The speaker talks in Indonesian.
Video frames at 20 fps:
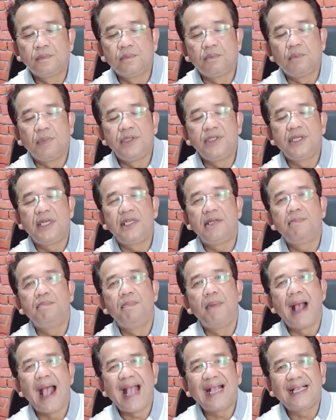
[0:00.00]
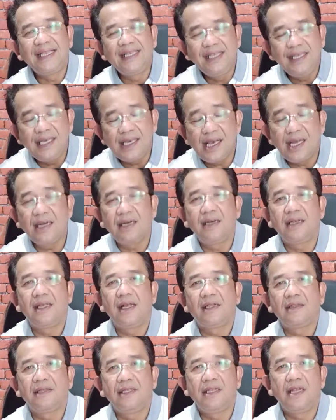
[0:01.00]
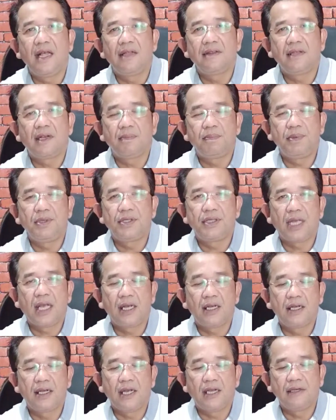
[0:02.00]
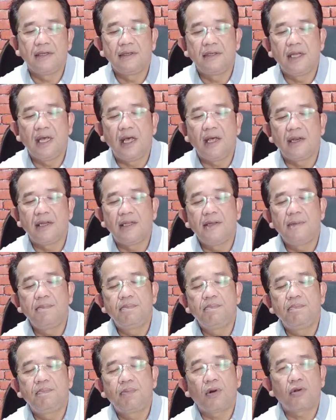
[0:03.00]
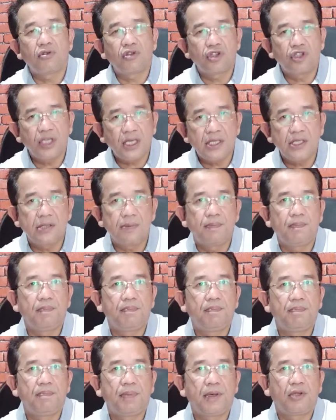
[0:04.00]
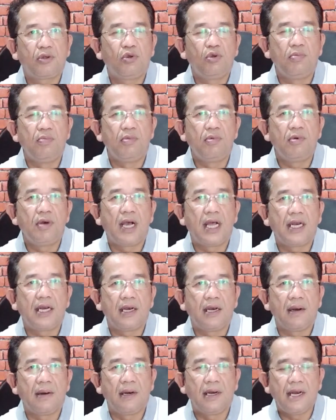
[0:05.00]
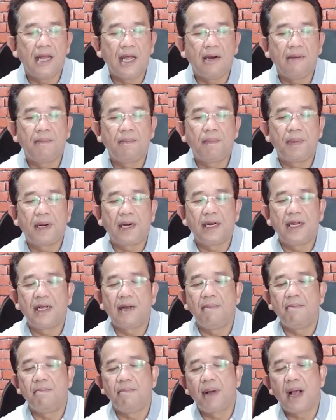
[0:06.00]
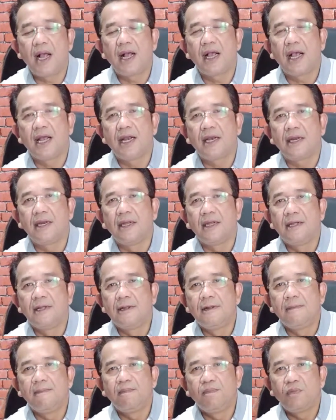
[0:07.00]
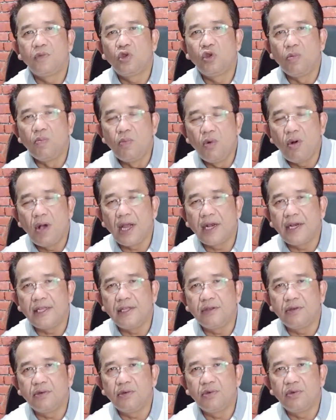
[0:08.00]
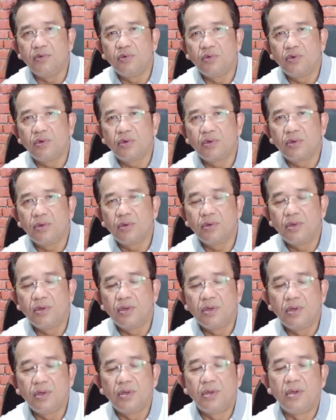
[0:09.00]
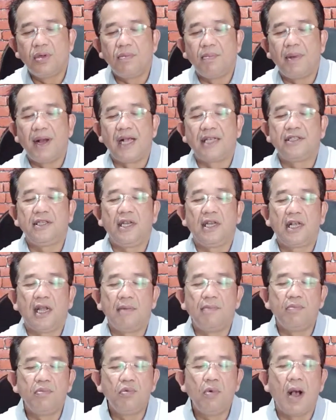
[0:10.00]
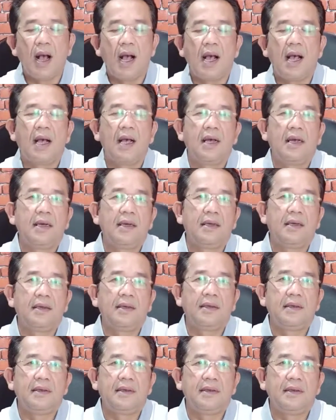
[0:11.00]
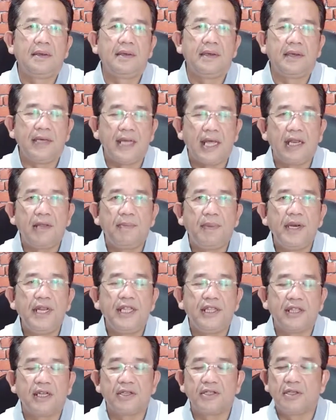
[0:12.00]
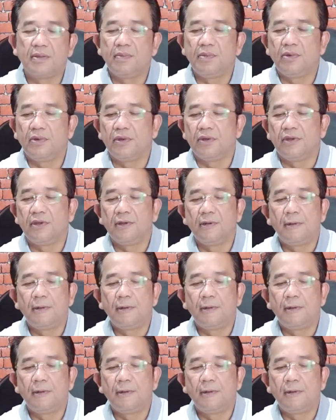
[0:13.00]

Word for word: menjadi bagian yang tidak terpisahkan dari proses pertumbuhan dan perkembangan tumbuhan itu untuk menghasilkan buah dari benih tersebut.